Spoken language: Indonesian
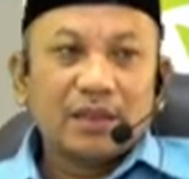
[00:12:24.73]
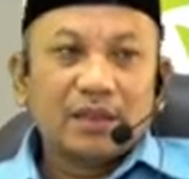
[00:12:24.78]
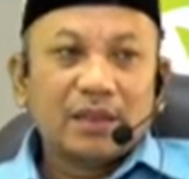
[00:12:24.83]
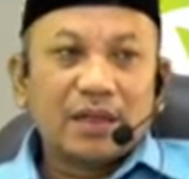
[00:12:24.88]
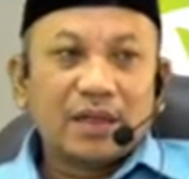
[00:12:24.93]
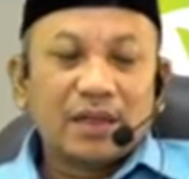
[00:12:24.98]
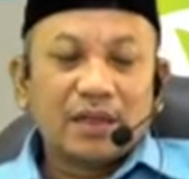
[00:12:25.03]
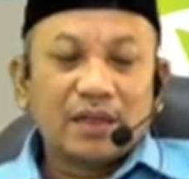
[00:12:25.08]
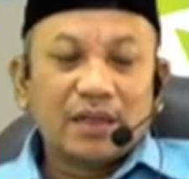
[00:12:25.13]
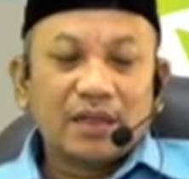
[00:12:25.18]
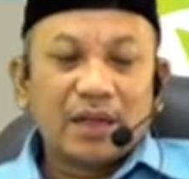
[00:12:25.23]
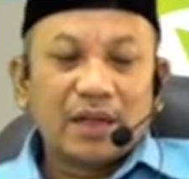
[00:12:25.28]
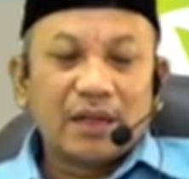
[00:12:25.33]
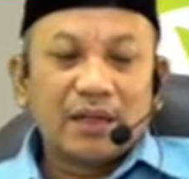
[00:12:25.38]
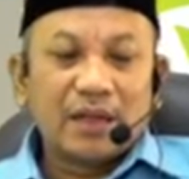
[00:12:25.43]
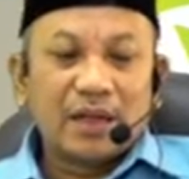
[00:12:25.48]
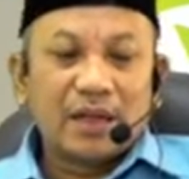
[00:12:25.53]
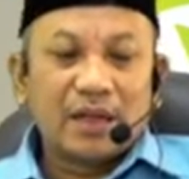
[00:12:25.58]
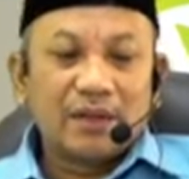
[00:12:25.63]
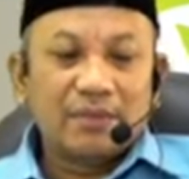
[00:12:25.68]
dan ringan
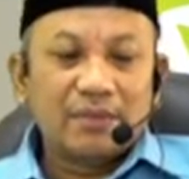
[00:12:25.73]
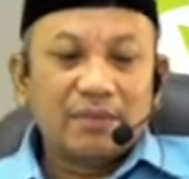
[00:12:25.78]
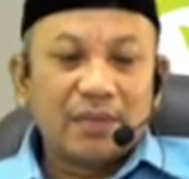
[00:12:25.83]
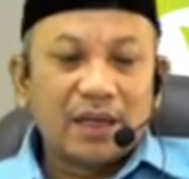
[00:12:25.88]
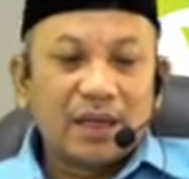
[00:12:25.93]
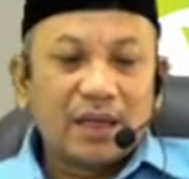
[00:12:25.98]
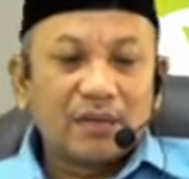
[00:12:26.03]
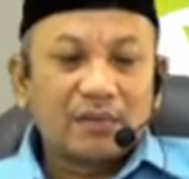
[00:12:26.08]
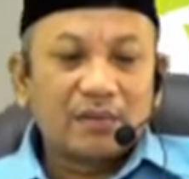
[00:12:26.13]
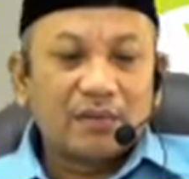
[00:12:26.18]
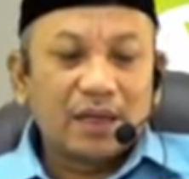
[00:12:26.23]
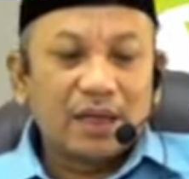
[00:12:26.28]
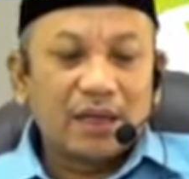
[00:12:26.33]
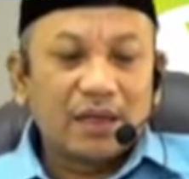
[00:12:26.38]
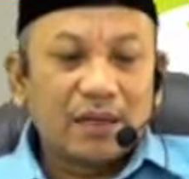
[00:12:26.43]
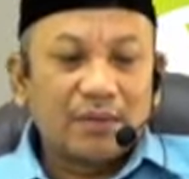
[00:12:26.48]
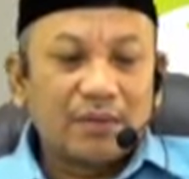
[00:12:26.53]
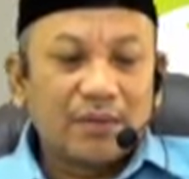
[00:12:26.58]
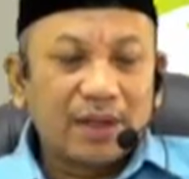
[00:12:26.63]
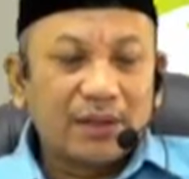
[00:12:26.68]
dalam melakukan
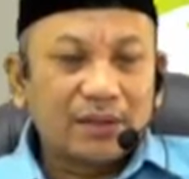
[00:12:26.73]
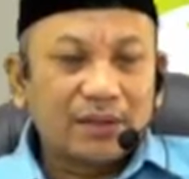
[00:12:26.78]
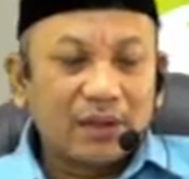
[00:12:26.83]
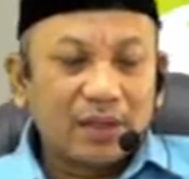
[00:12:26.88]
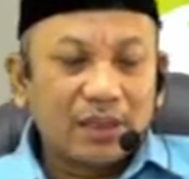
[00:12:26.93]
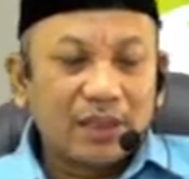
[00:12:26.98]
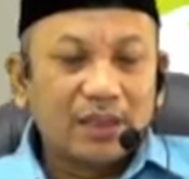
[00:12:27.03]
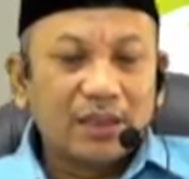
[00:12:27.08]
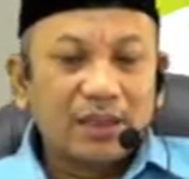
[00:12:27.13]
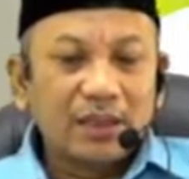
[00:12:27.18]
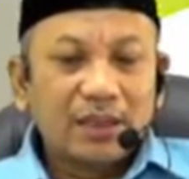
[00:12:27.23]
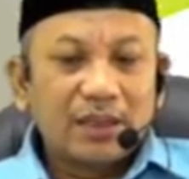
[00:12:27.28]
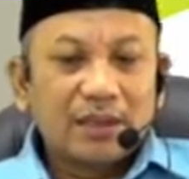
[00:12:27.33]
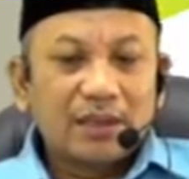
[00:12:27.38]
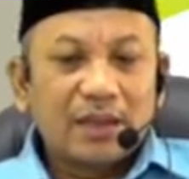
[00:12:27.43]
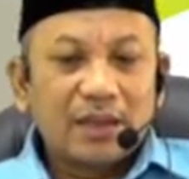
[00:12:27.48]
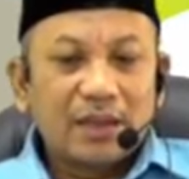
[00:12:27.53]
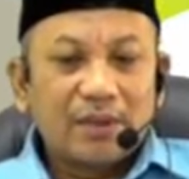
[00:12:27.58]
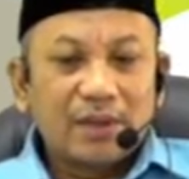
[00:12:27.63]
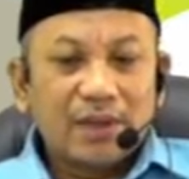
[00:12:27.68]
amal solih
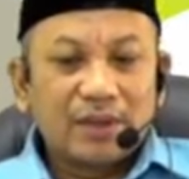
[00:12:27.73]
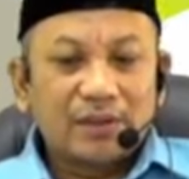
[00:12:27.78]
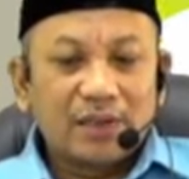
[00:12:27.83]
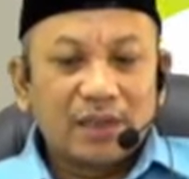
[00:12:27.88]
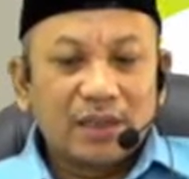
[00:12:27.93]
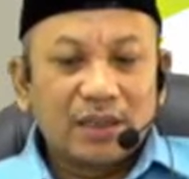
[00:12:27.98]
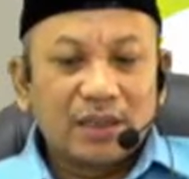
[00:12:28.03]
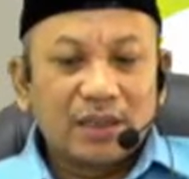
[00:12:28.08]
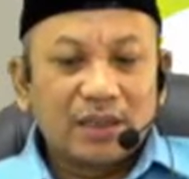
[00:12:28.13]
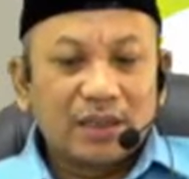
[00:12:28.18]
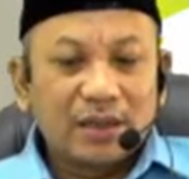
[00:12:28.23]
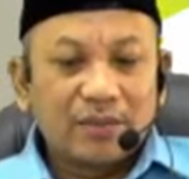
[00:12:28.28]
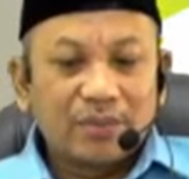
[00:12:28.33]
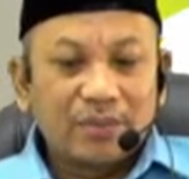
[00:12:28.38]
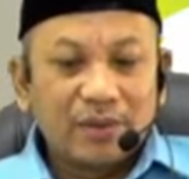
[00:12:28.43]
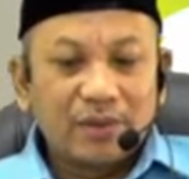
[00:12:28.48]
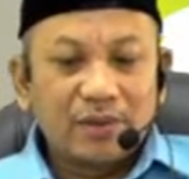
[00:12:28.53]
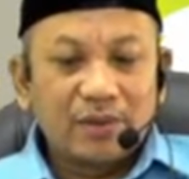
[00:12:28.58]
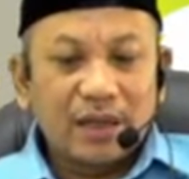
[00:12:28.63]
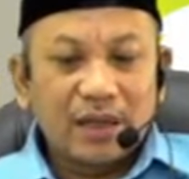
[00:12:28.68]
dan amal solih kita
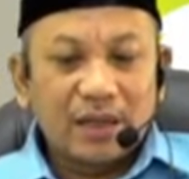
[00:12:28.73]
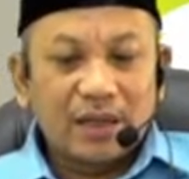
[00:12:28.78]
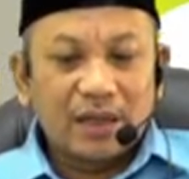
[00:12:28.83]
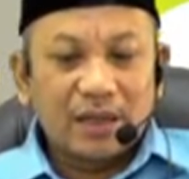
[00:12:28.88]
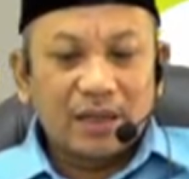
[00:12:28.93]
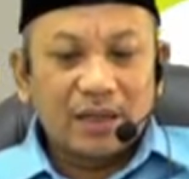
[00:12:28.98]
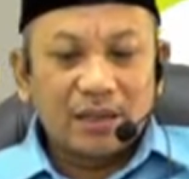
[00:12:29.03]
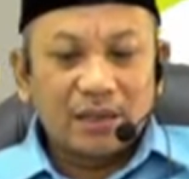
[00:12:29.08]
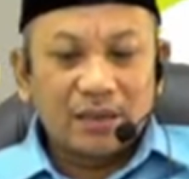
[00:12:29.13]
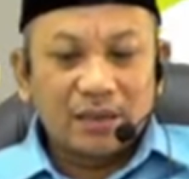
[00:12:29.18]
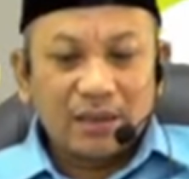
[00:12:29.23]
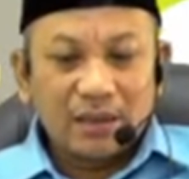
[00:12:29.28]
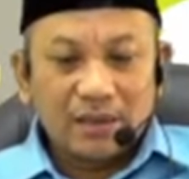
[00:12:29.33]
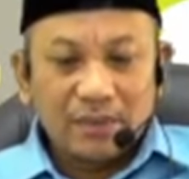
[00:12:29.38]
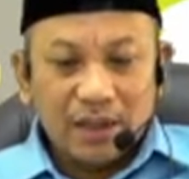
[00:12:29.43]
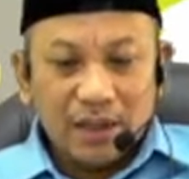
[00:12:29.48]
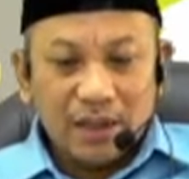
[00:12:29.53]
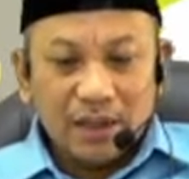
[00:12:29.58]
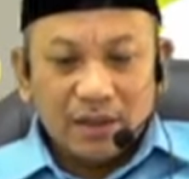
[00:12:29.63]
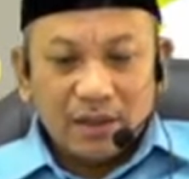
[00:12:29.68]
pun akan
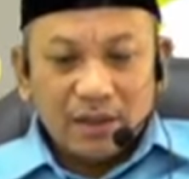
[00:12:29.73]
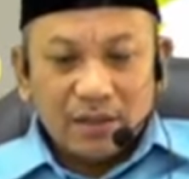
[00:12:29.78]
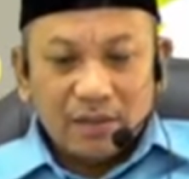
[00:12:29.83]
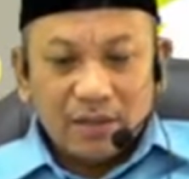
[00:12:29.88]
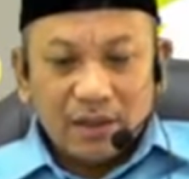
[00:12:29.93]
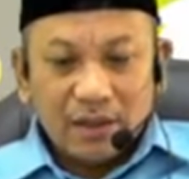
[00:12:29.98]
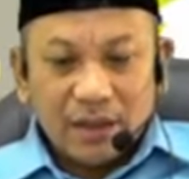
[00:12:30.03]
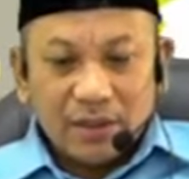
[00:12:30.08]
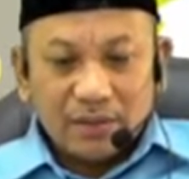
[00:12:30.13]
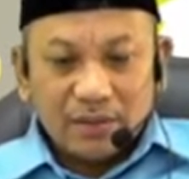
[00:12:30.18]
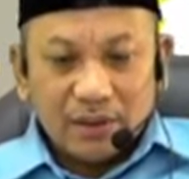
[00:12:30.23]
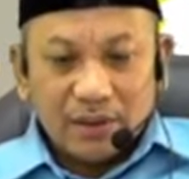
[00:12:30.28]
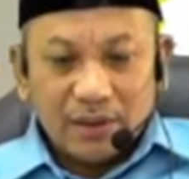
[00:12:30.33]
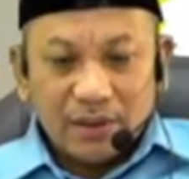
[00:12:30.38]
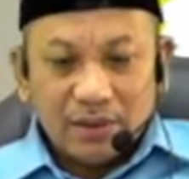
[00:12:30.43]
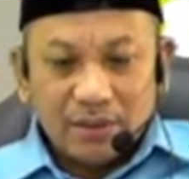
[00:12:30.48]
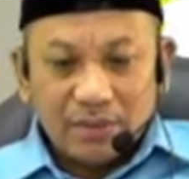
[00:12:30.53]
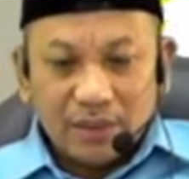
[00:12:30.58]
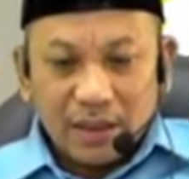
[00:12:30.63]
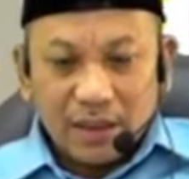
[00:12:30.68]
diterima oleh Allah
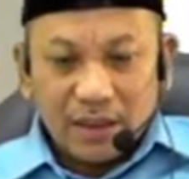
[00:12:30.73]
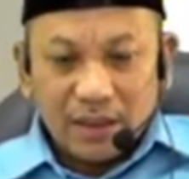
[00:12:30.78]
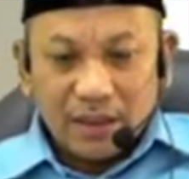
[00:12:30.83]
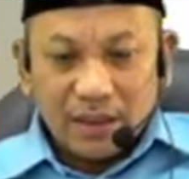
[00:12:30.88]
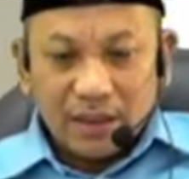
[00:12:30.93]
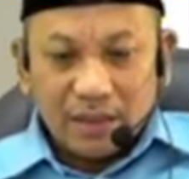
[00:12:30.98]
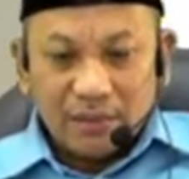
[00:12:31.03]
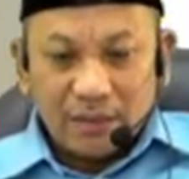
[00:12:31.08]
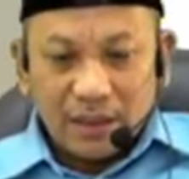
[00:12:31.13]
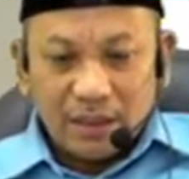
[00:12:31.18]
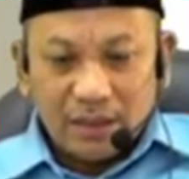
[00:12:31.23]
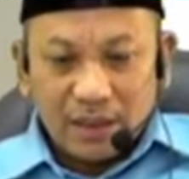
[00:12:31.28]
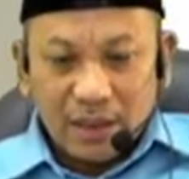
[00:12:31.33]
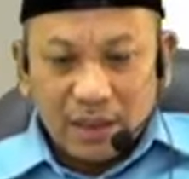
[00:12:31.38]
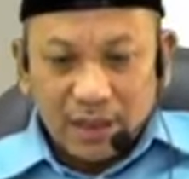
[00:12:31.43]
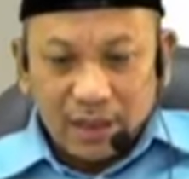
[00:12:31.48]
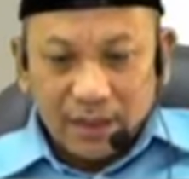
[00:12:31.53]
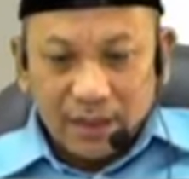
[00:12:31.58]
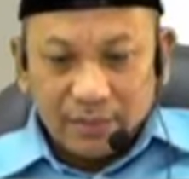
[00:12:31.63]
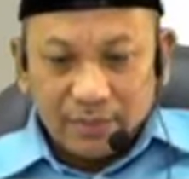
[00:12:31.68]
Subhanahu wa taala.